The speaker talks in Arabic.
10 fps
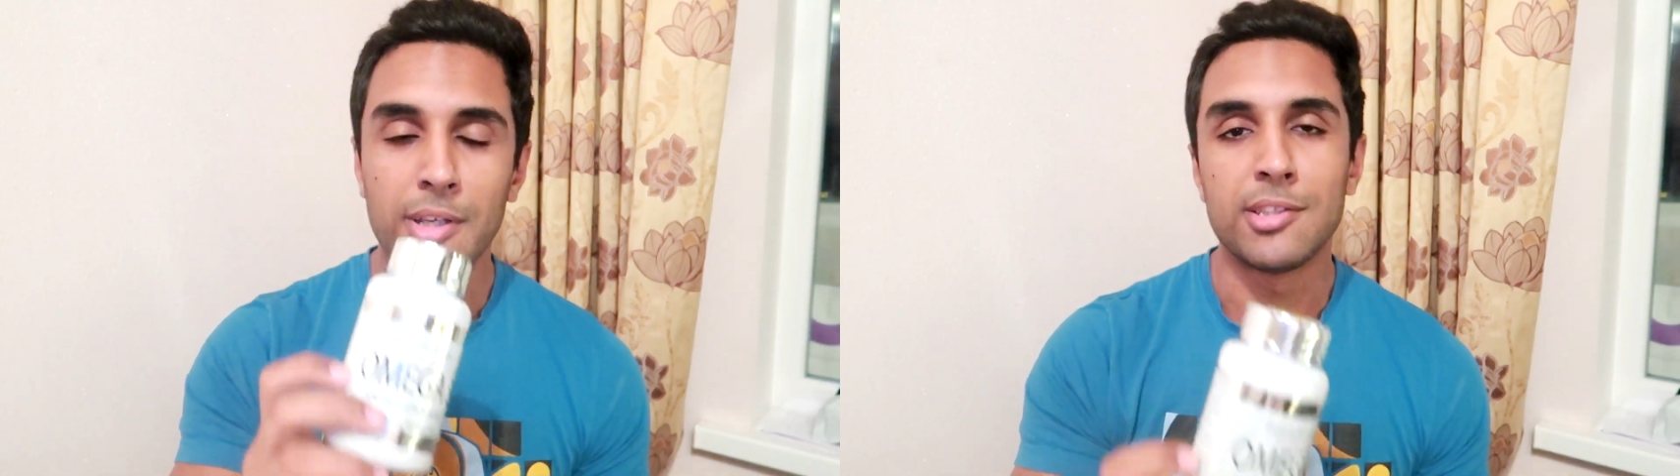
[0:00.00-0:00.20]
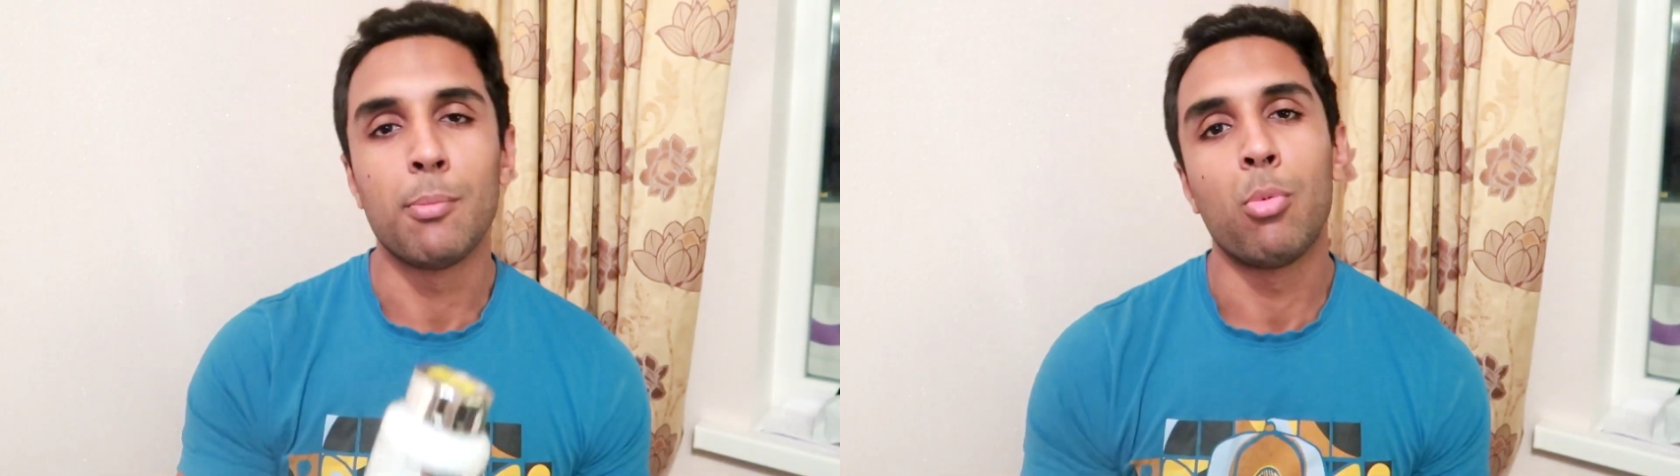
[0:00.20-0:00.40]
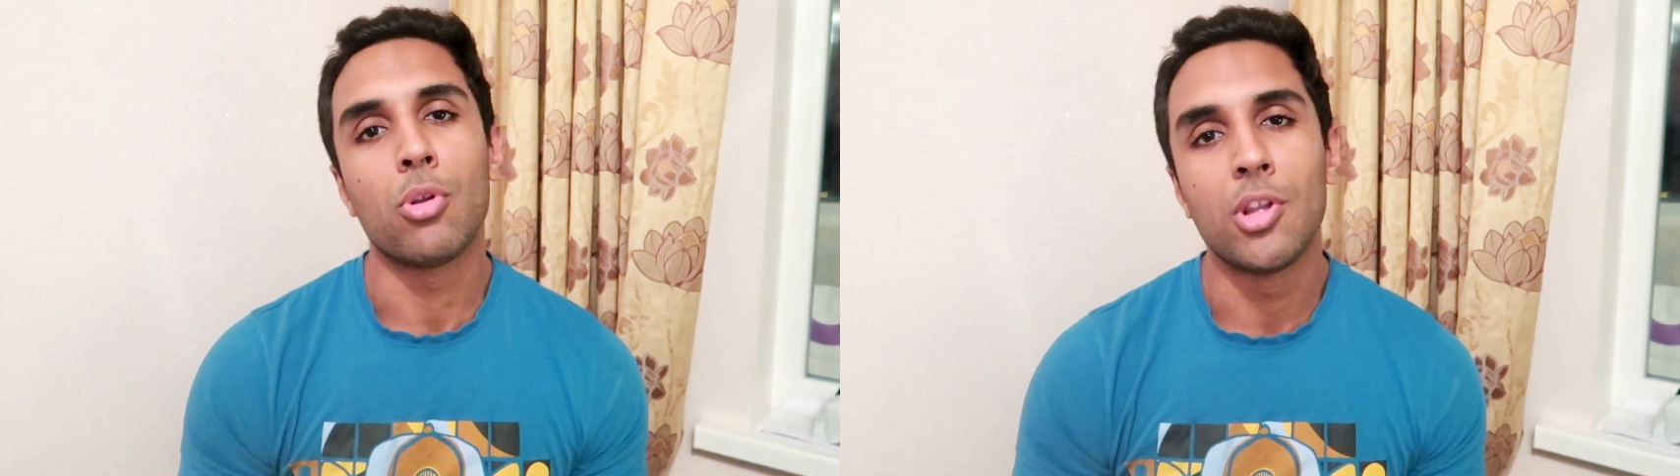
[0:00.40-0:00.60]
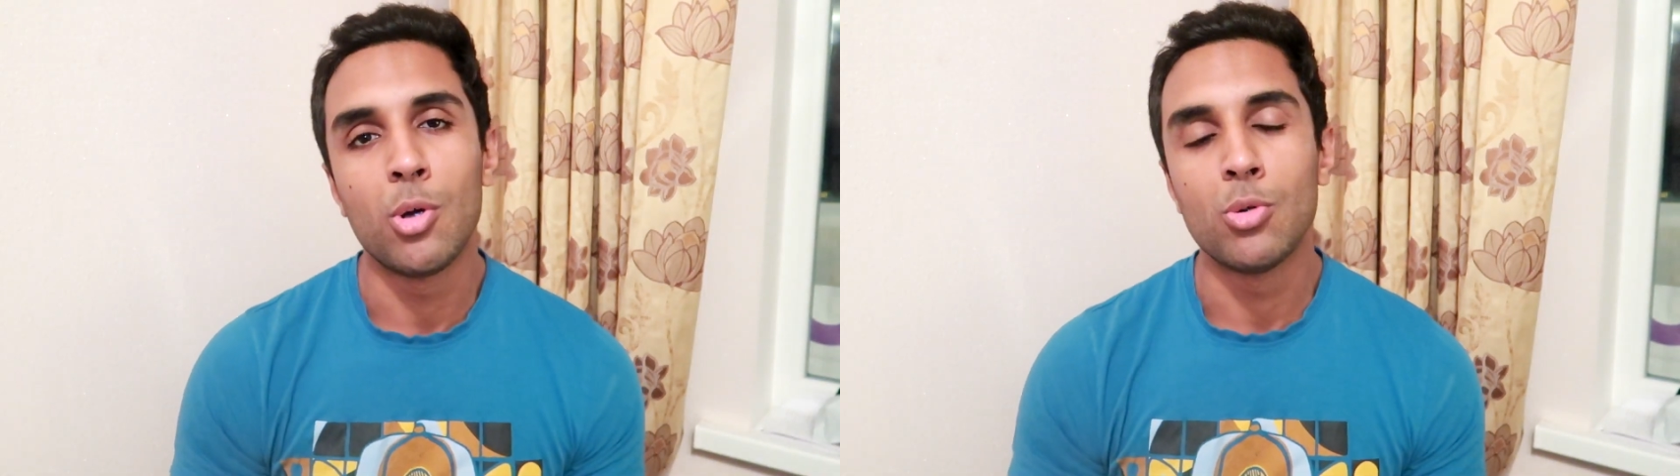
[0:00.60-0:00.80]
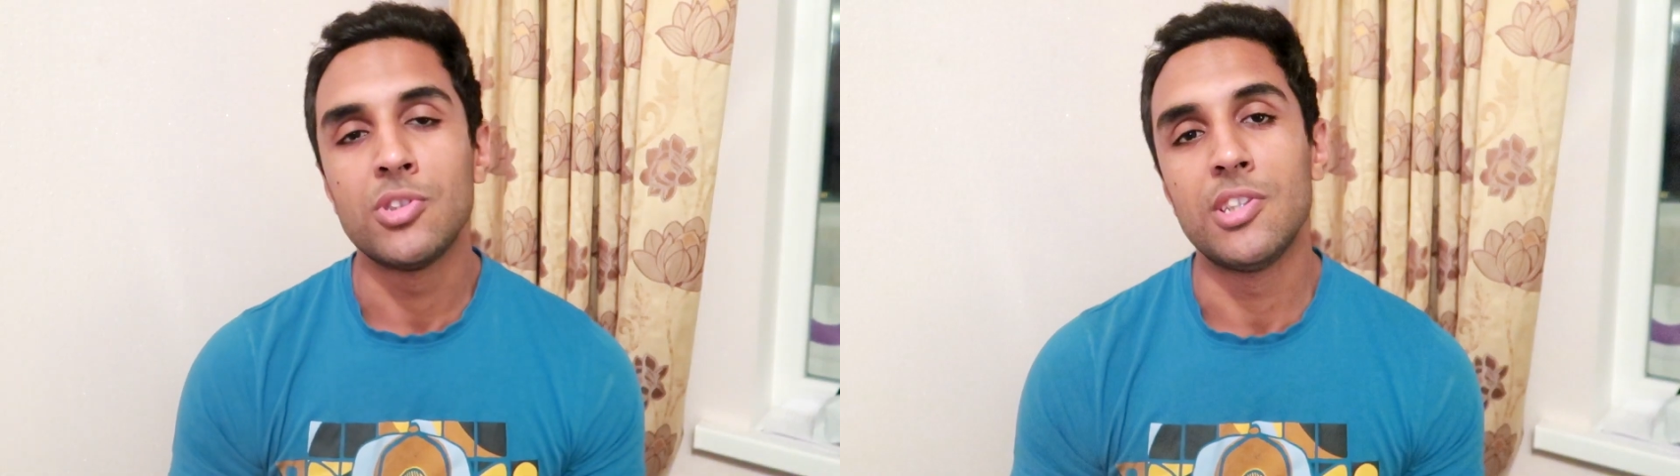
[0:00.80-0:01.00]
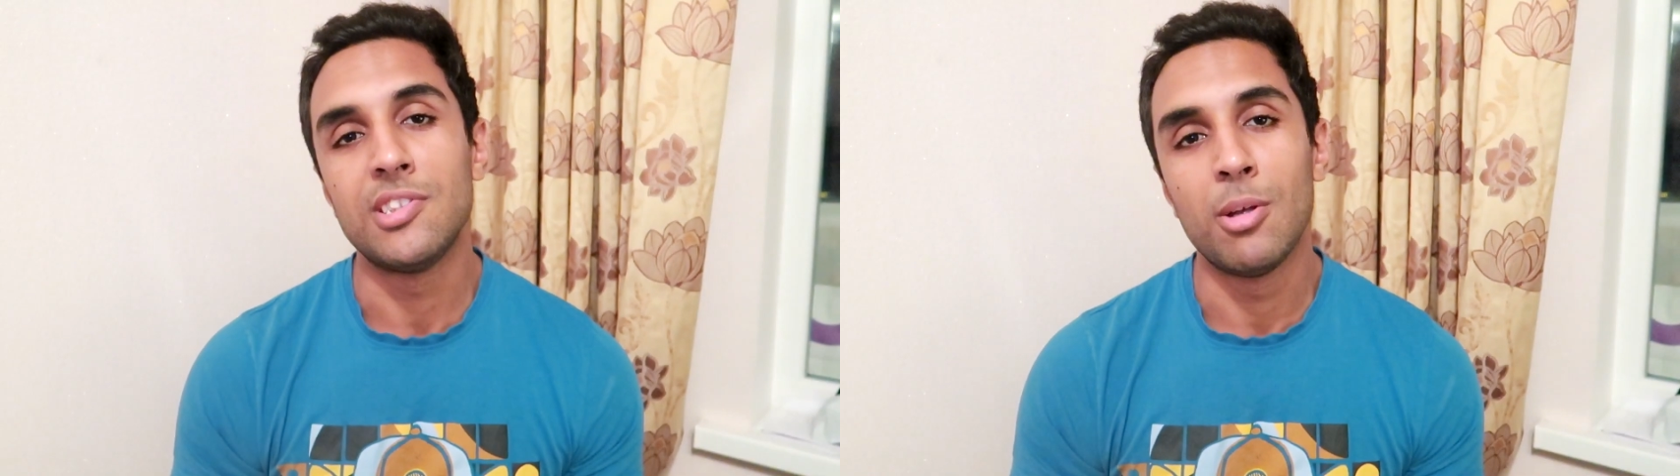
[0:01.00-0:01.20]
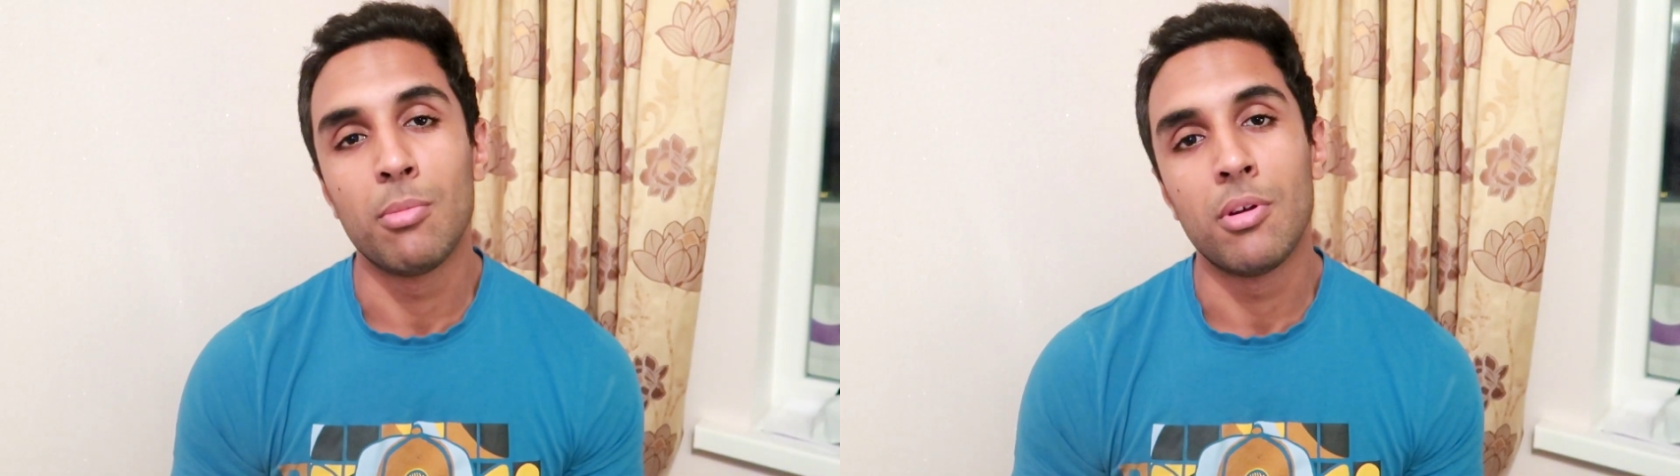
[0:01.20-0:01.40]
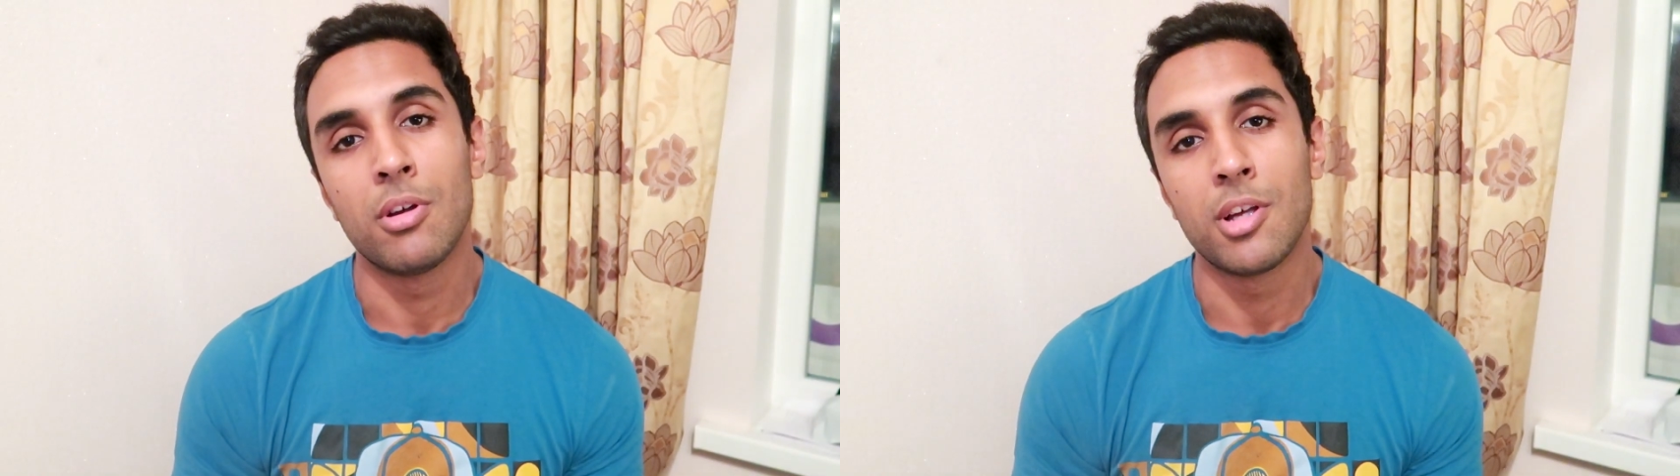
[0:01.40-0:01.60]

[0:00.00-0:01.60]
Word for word: سيبورتيو السيستيم